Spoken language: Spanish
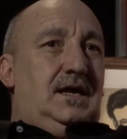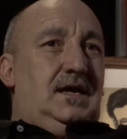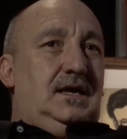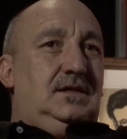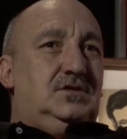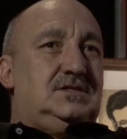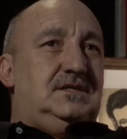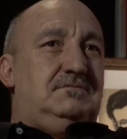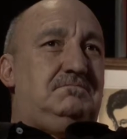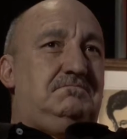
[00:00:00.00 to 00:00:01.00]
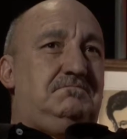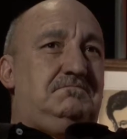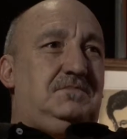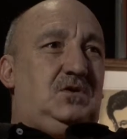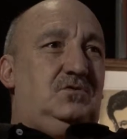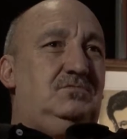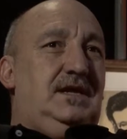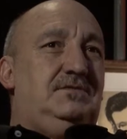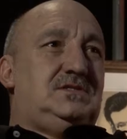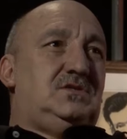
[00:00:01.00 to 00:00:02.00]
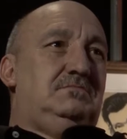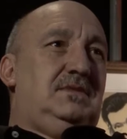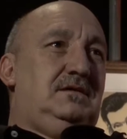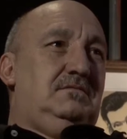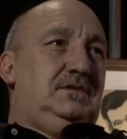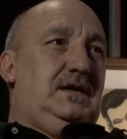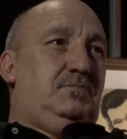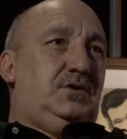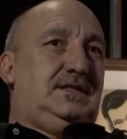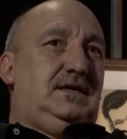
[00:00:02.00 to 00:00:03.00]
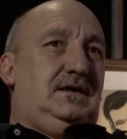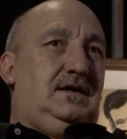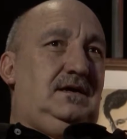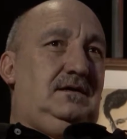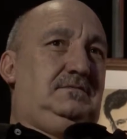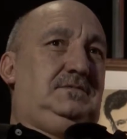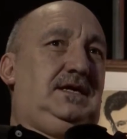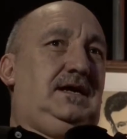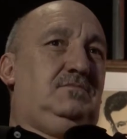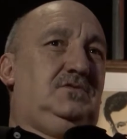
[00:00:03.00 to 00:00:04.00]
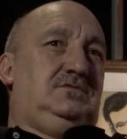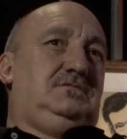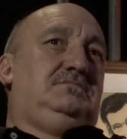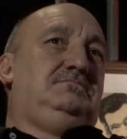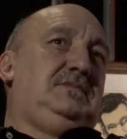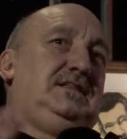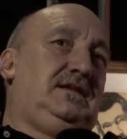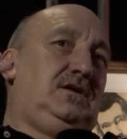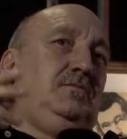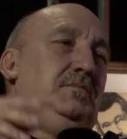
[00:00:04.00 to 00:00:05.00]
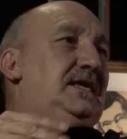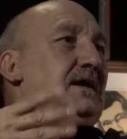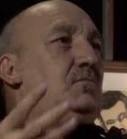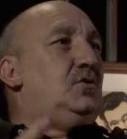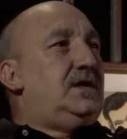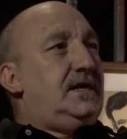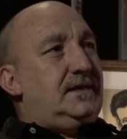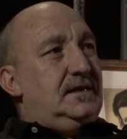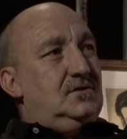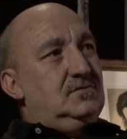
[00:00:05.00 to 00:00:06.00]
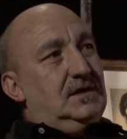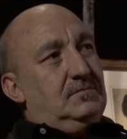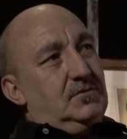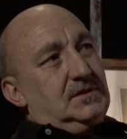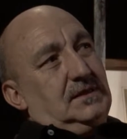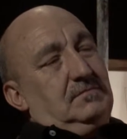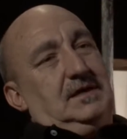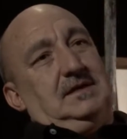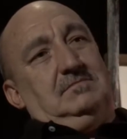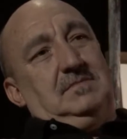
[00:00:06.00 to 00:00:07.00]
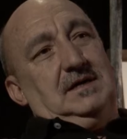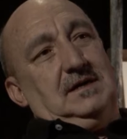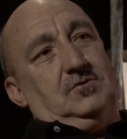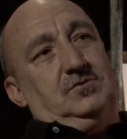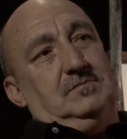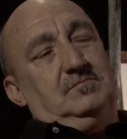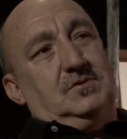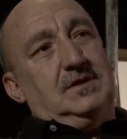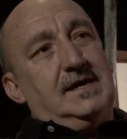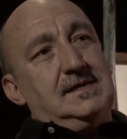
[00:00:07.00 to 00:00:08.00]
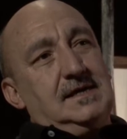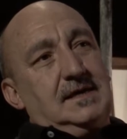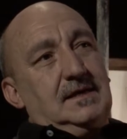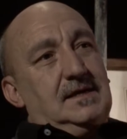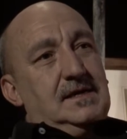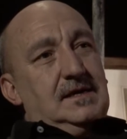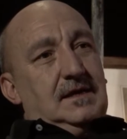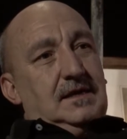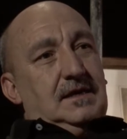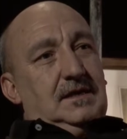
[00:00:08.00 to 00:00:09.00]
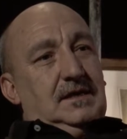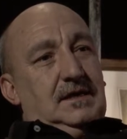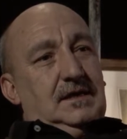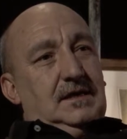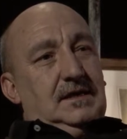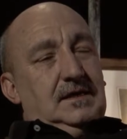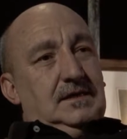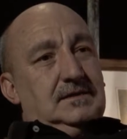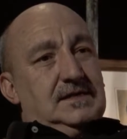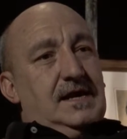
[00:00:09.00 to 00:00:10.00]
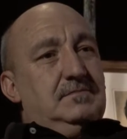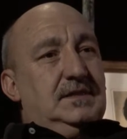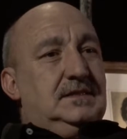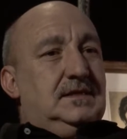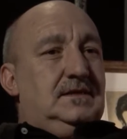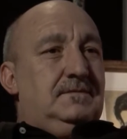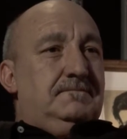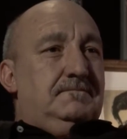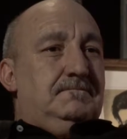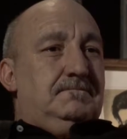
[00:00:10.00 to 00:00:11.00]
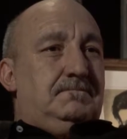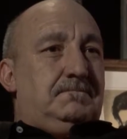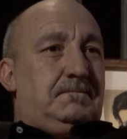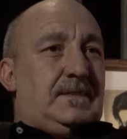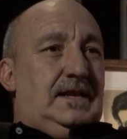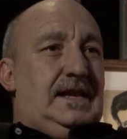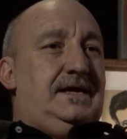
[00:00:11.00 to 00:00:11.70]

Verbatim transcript: entonces, con una visión una apuesta, digamos, entre comillas, moderna, una apuesta más, contemporánea. Y realmente las